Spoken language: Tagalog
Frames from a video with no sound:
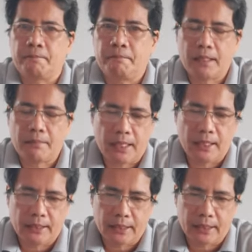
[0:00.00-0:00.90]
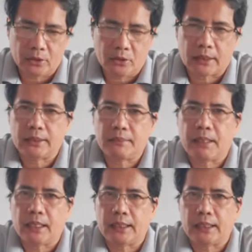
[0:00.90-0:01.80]
mga bagay na ito kasi
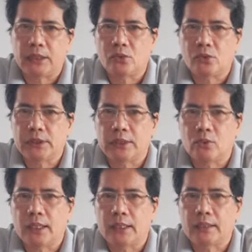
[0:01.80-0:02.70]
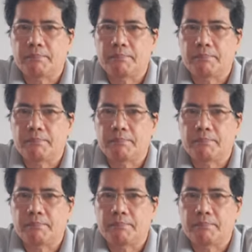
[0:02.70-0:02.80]
bakit ito sinulat ni,